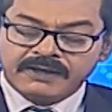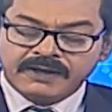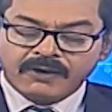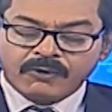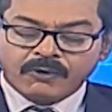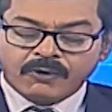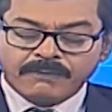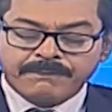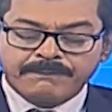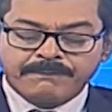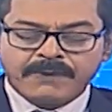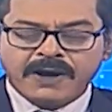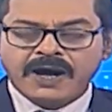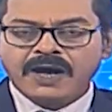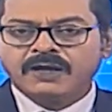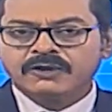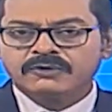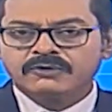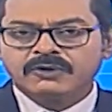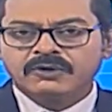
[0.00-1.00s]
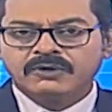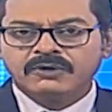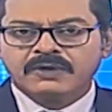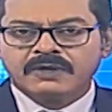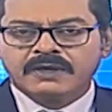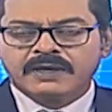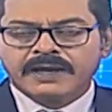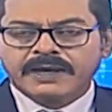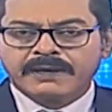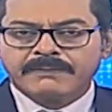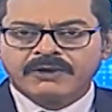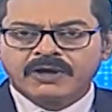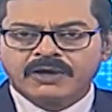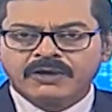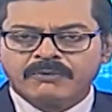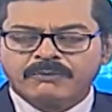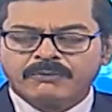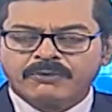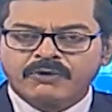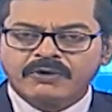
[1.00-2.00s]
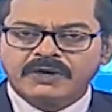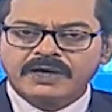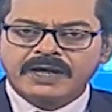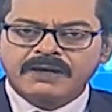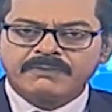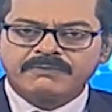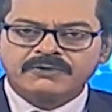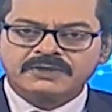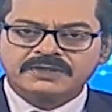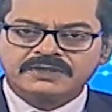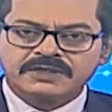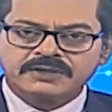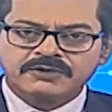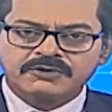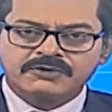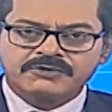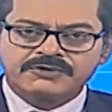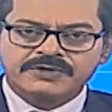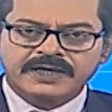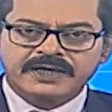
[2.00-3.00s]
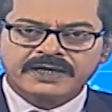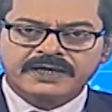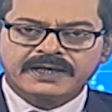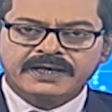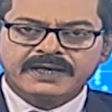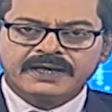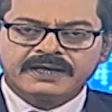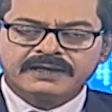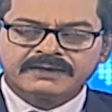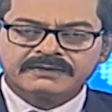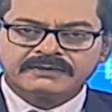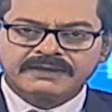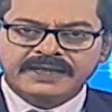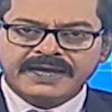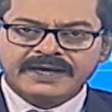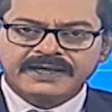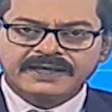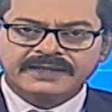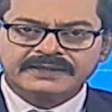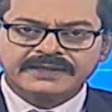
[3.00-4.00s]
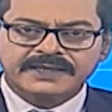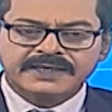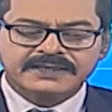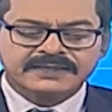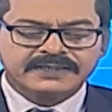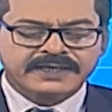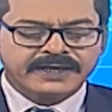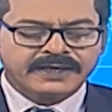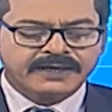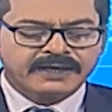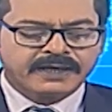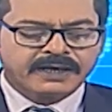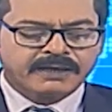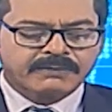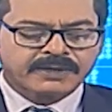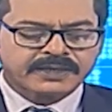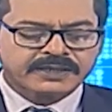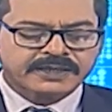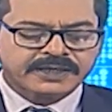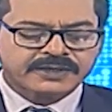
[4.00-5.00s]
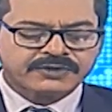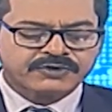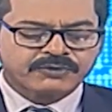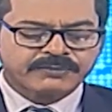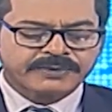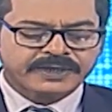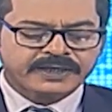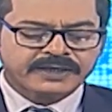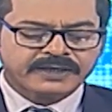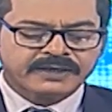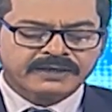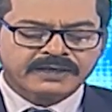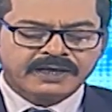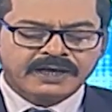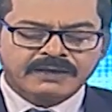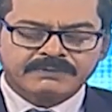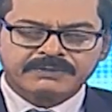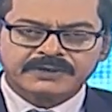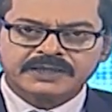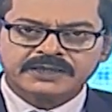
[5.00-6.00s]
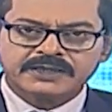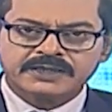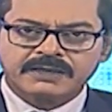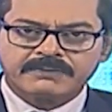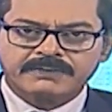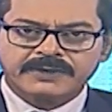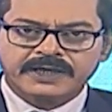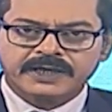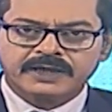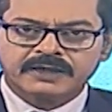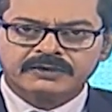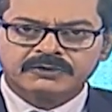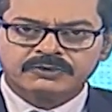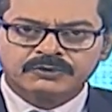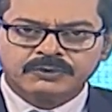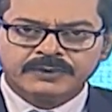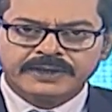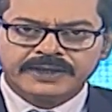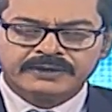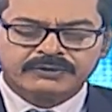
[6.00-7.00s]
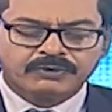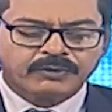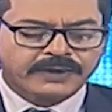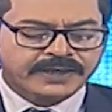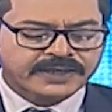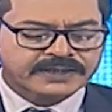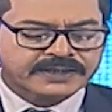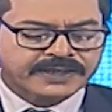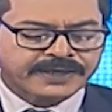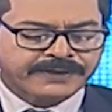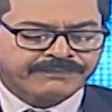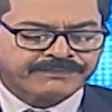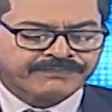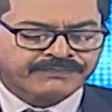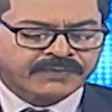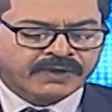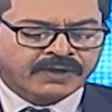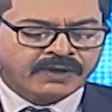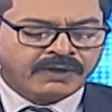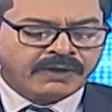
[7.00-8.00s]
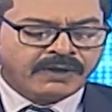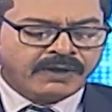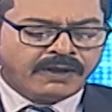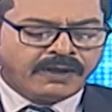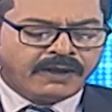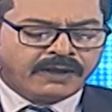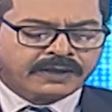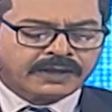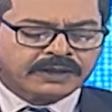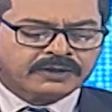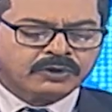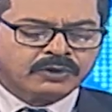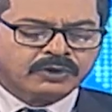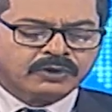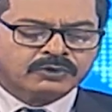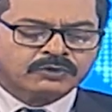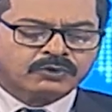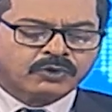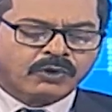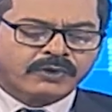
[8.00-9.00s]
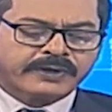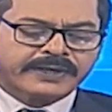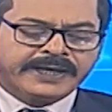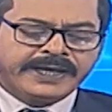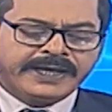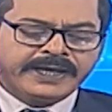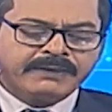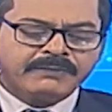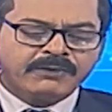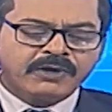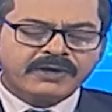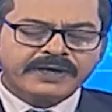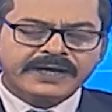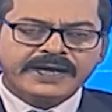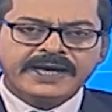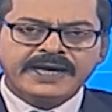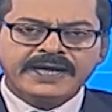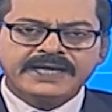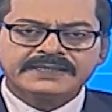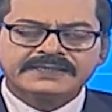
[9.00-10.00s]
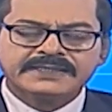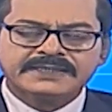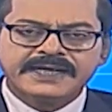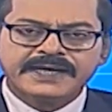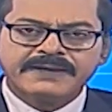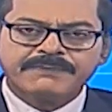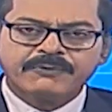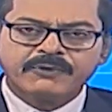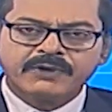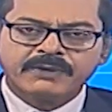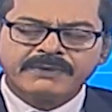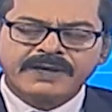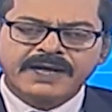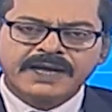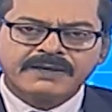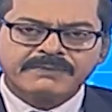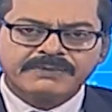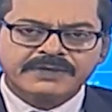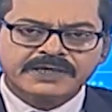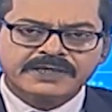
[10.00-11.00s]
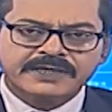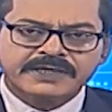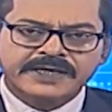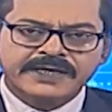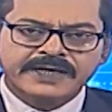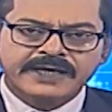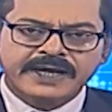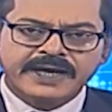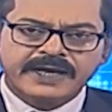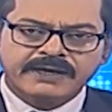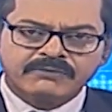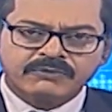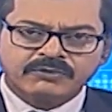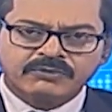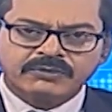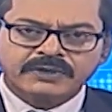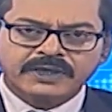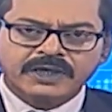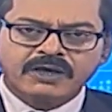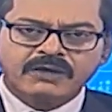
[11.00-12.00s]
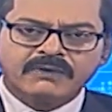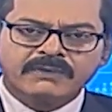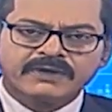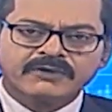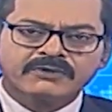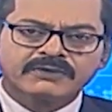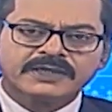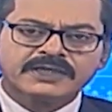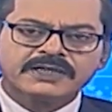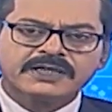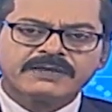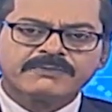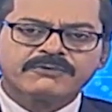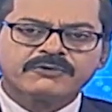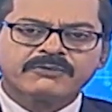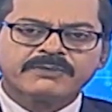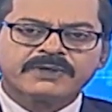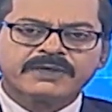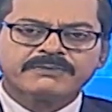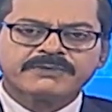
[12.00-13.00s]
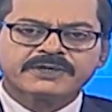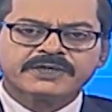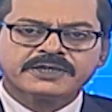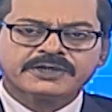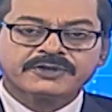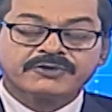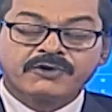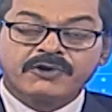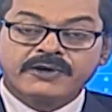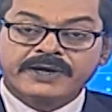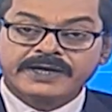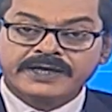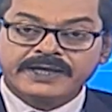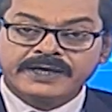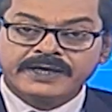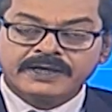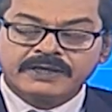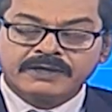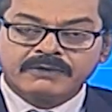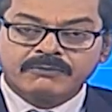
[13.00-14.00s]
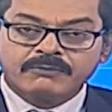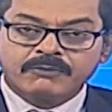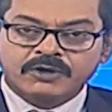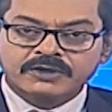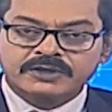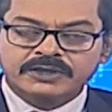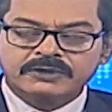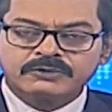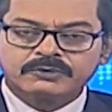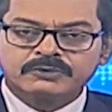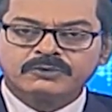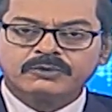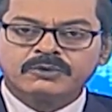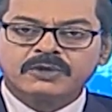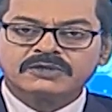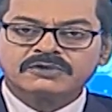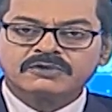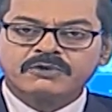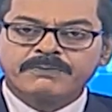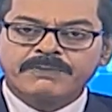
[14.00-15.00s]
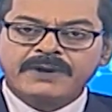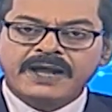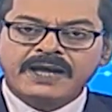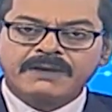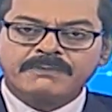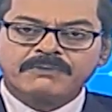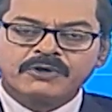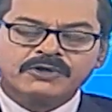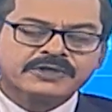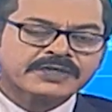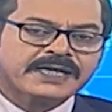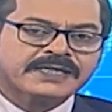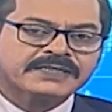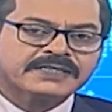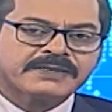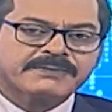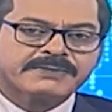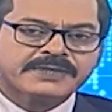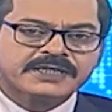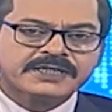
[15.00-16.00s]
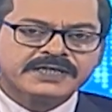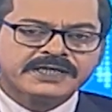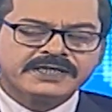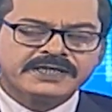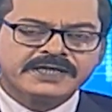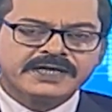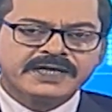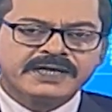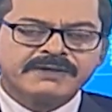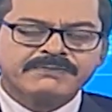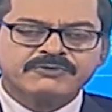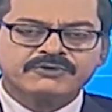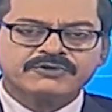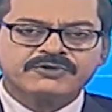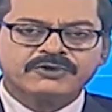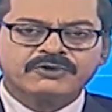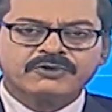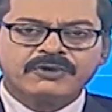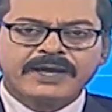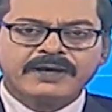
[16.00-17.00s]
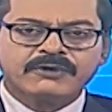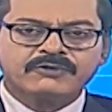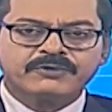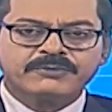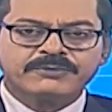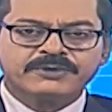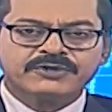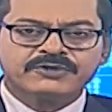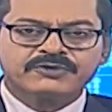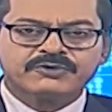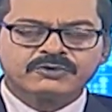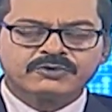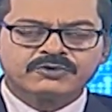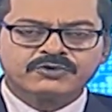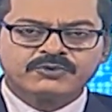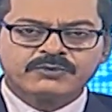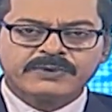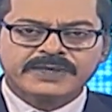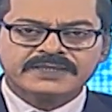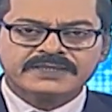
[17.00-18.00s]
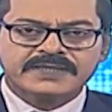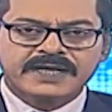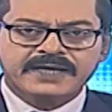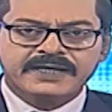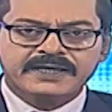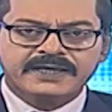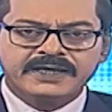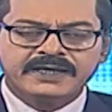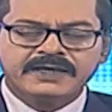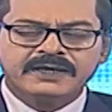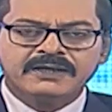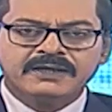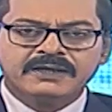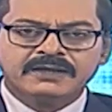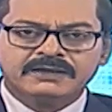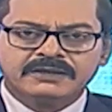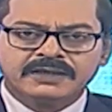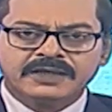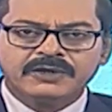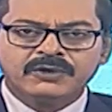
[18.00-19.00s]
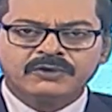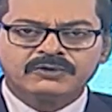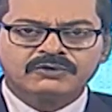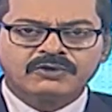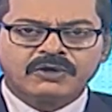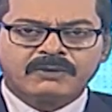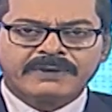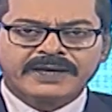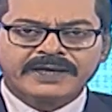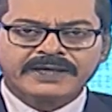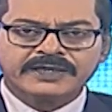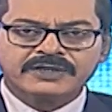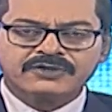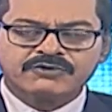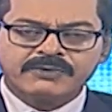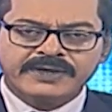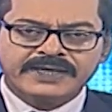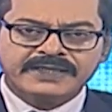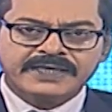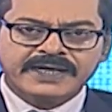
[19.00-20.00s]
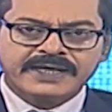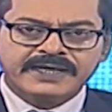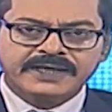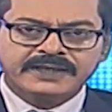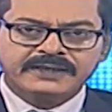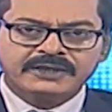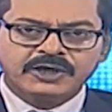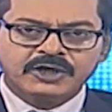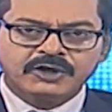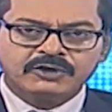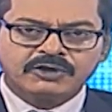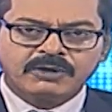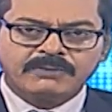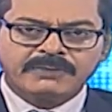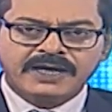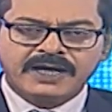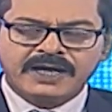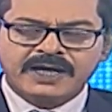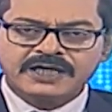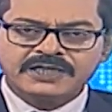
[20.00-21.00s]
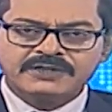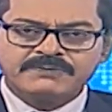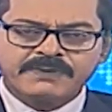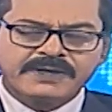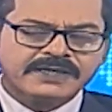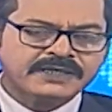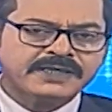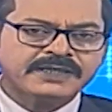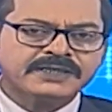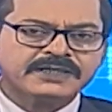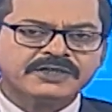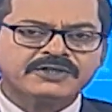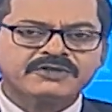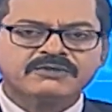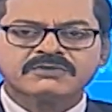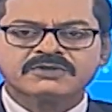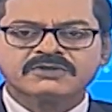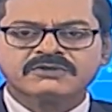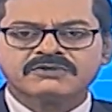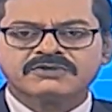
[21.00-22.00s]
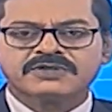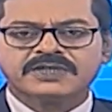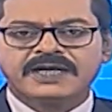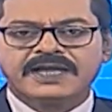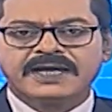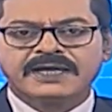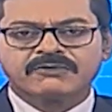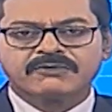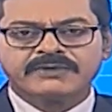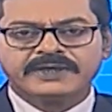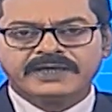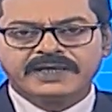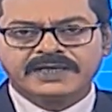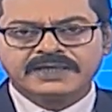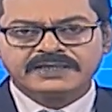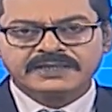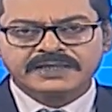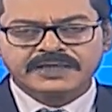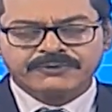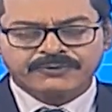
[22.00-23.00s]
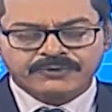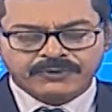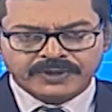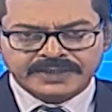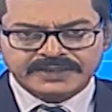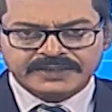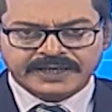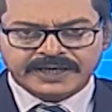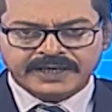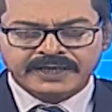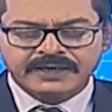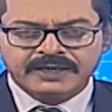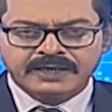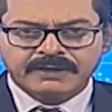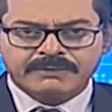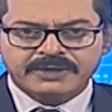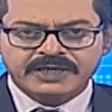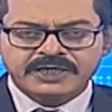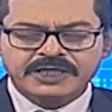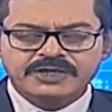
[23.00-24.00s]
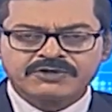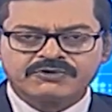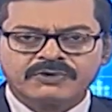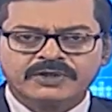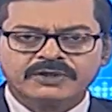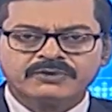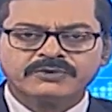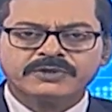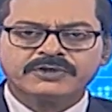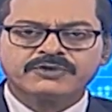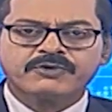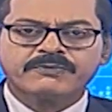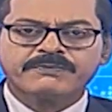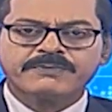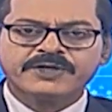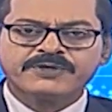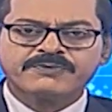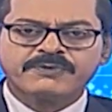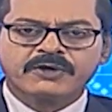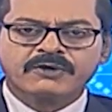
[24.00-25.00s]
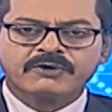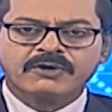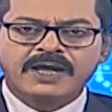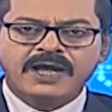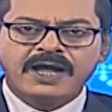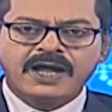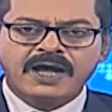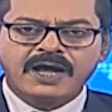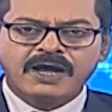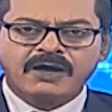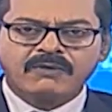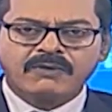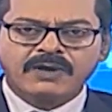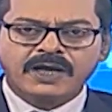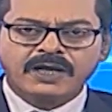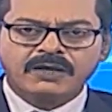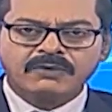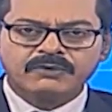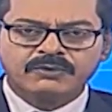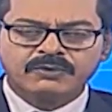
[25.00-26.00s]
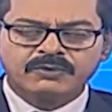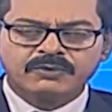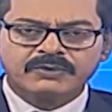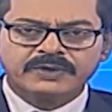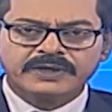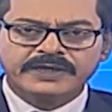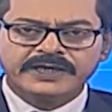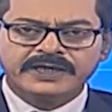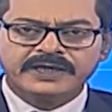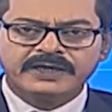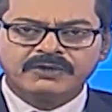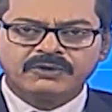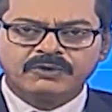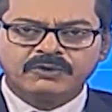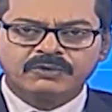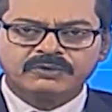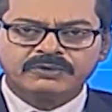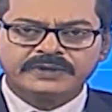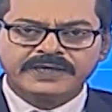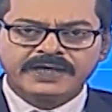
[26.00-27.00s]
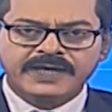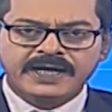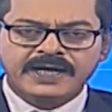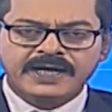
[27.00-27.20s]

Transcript: অব্যাহত এবং বন্যা পরিস্থিতিও সেখানে দেখা দিয়েছে আমরা সেই ছবি আপনাদের সামনে তুলে ধরেছি কিন্তু দক্ষিণবঙ্গে যে পরিমাণ বৃষ্টি এই মুহূর্তে হওয়ার কথা সেই পরিমাণ বৃষ্টি তো হয়নি বর্ষা তো দুরস্ত প্রাক বর্ষা যে বৃষ্টি সেটা পর্যন্ত এখনও কিন্তু ছুঁয়ে যায়নি তিলোত্তমাকে ছুঁয়ে যায় রে তিলোত্তমার আশপাশে যে সমস্ত জেলাগুলি রয়েছে রয়েছে বিশেষ করে দুই চব্বিশ পরগনা হাওড়া হুগলি নদিয়া